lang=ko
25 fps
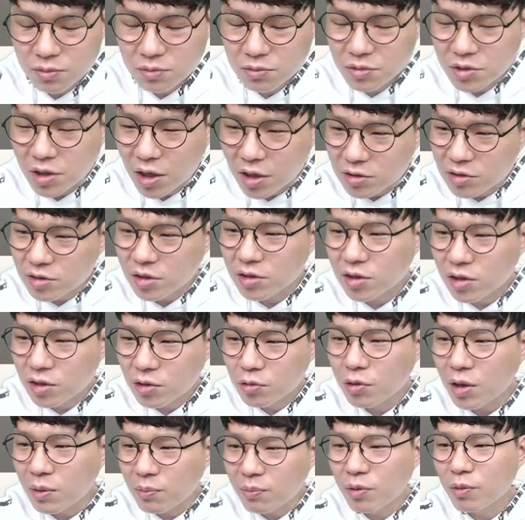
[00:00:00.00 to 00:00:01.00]

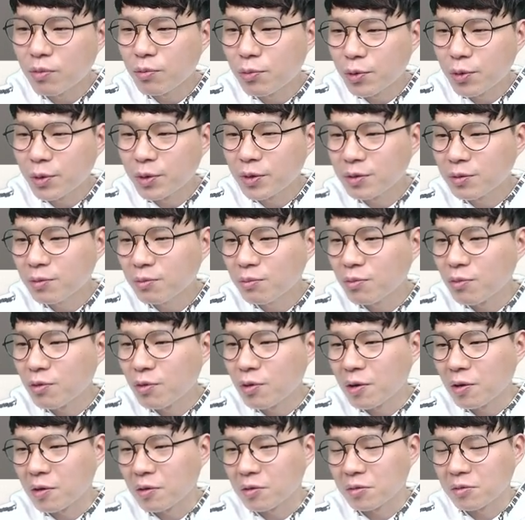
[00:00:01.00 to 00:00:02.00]
잘생기고 예뻐 보이는
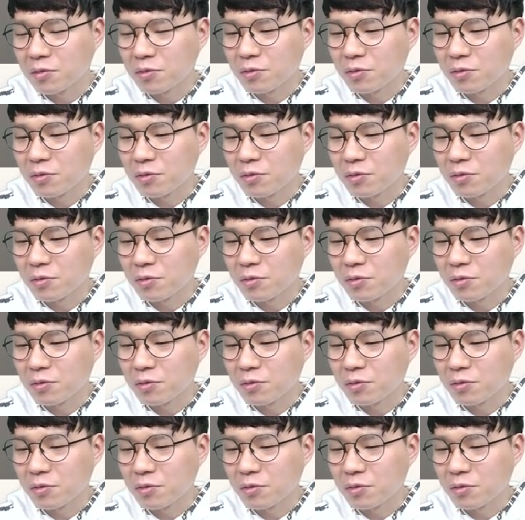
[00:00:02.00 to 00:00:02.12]
뭐가